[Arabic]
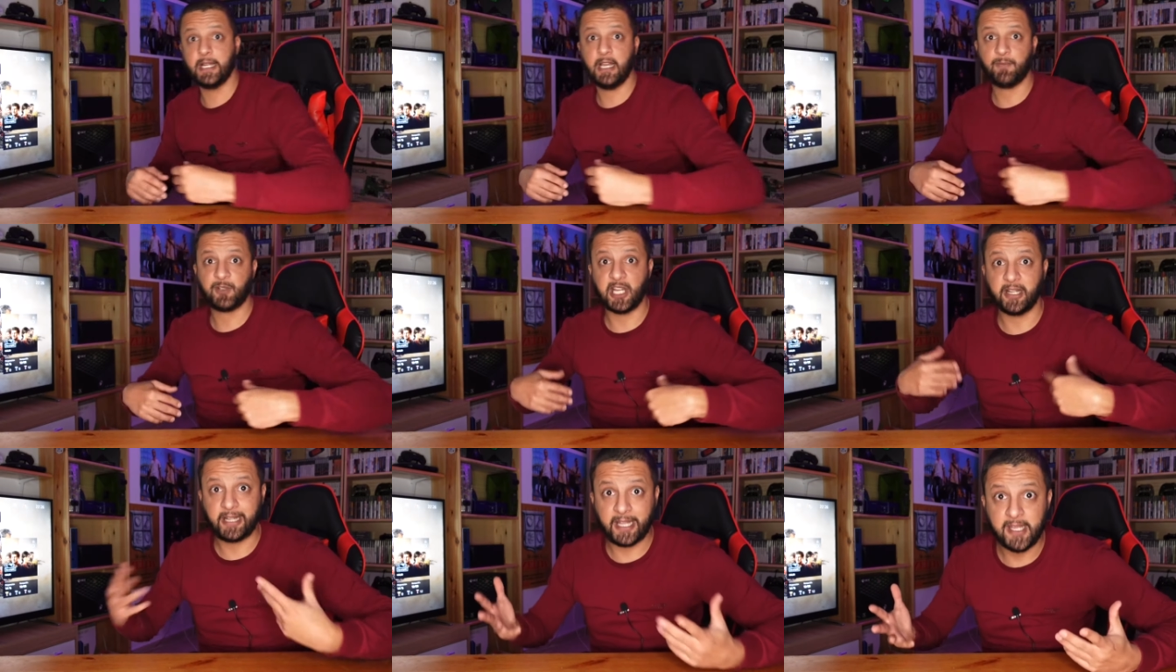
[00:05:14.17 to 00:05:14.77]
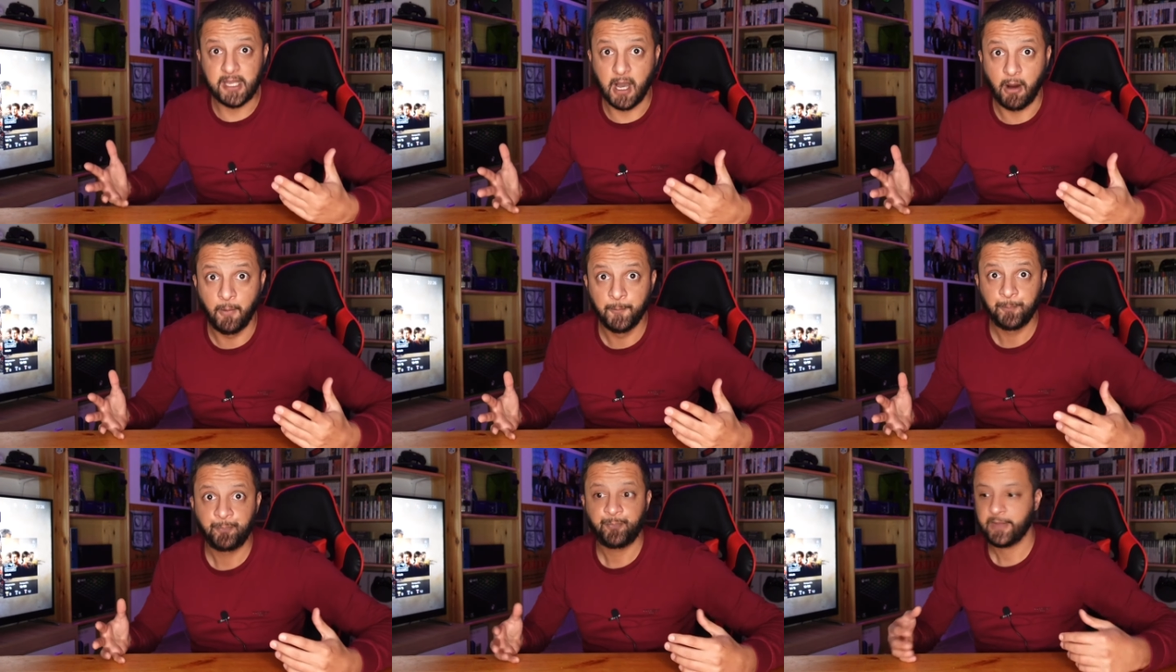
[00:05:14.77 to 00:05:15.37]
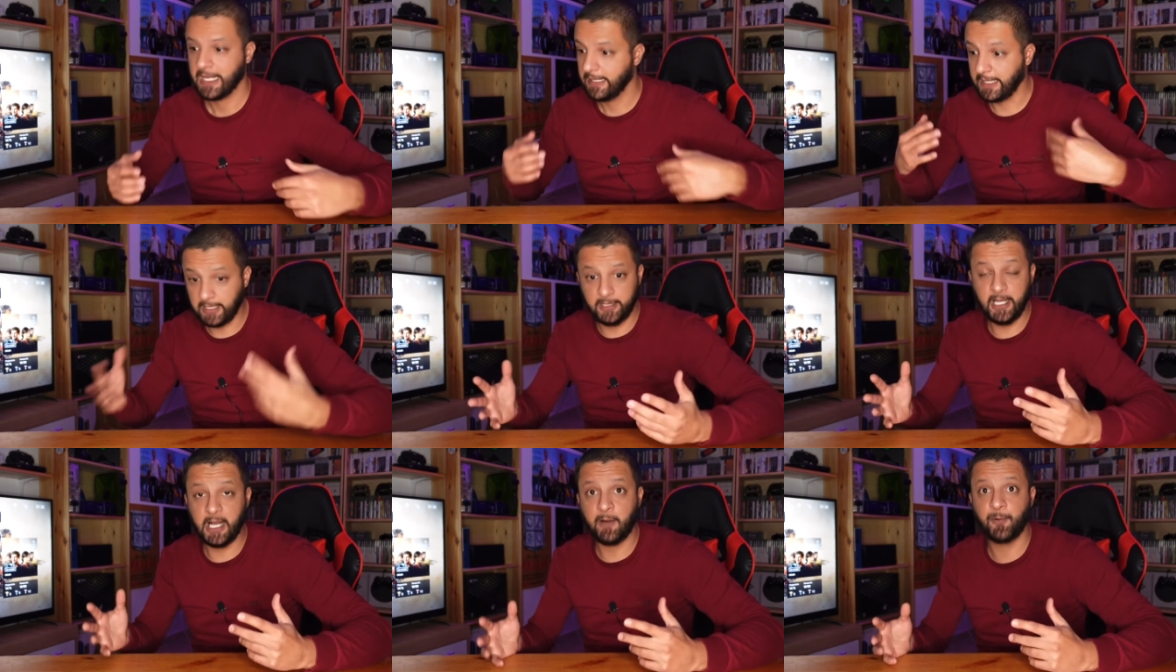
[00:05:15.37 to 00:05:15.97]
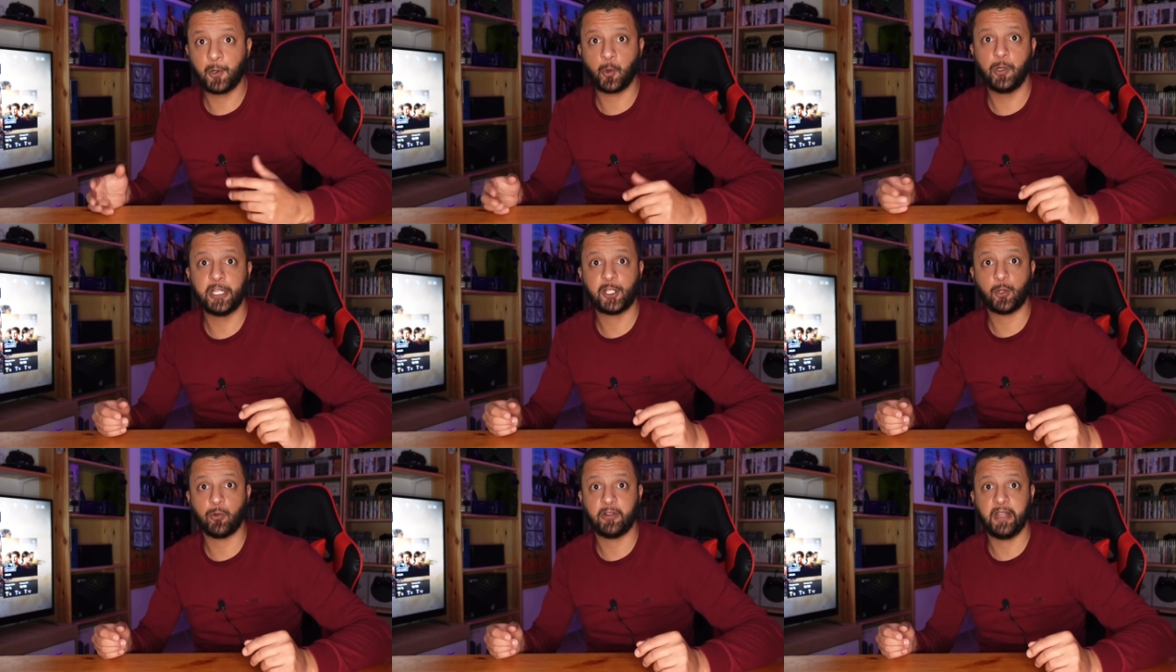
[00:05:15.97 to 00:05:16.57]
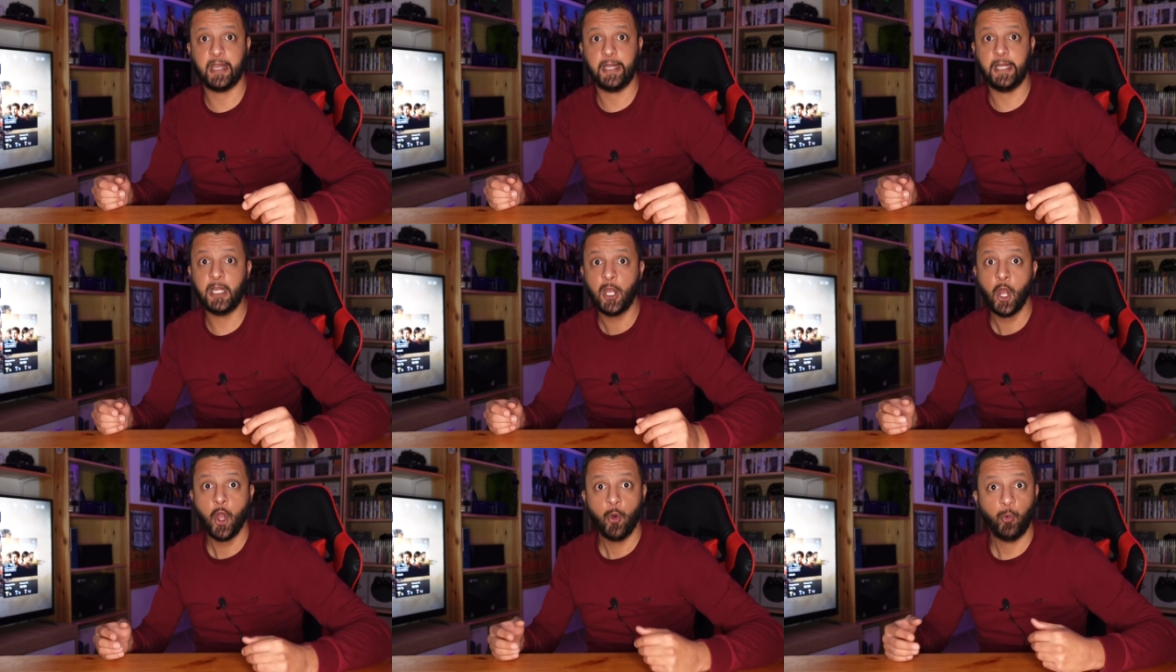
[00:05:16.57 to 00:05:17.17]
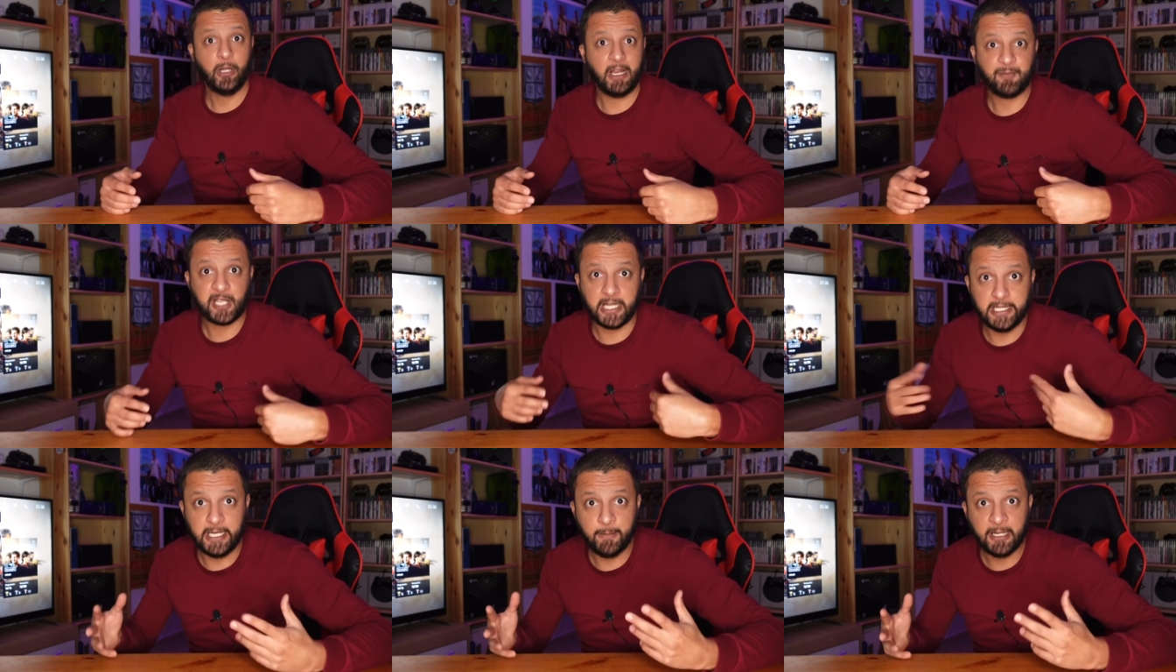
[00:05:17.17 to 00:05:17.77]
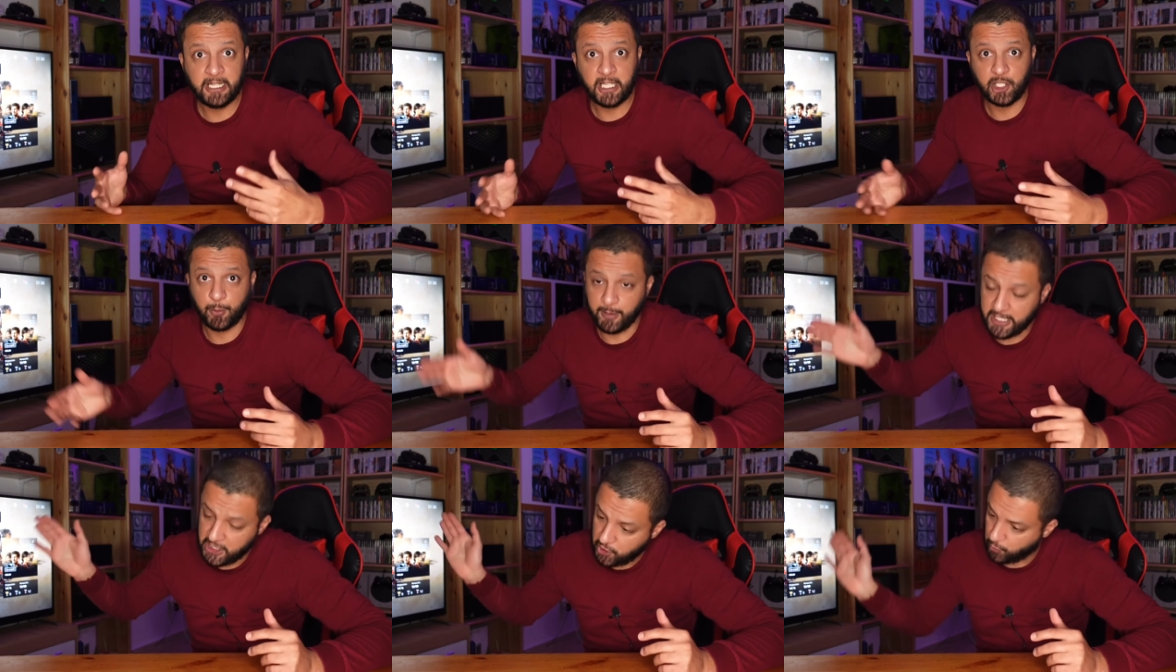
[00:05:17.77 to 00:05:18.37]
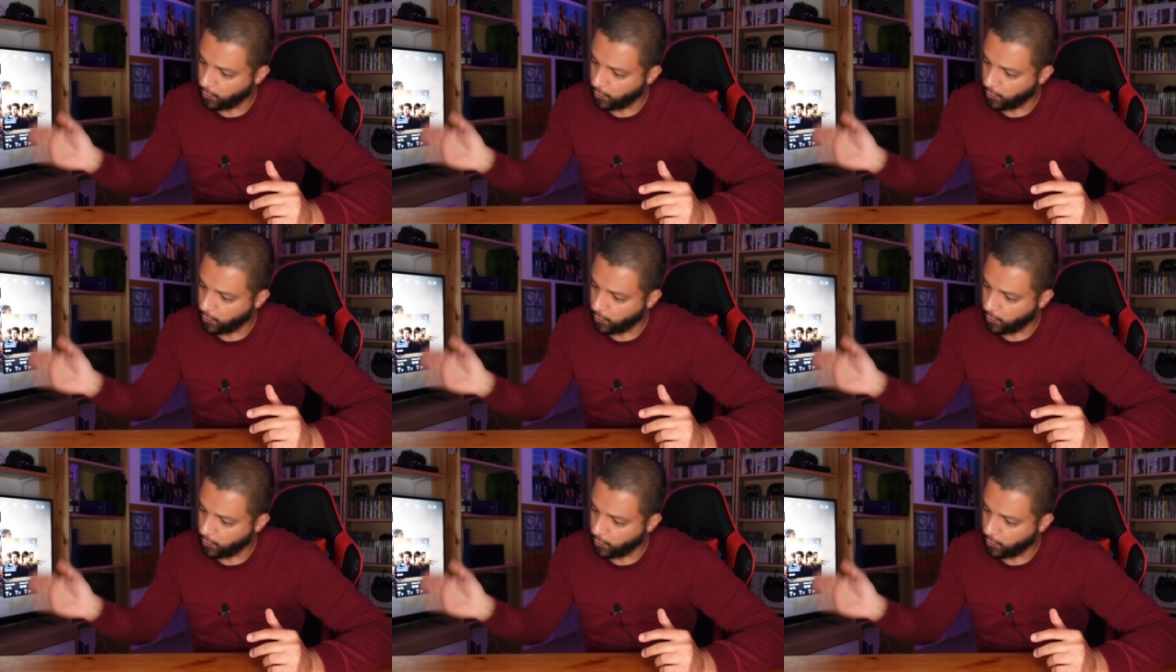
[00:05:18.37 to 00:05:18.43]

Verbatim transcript: نعفسة نقية نخليها في الكوليكسيون تاعي والعفسة اللي ما تعجبنيش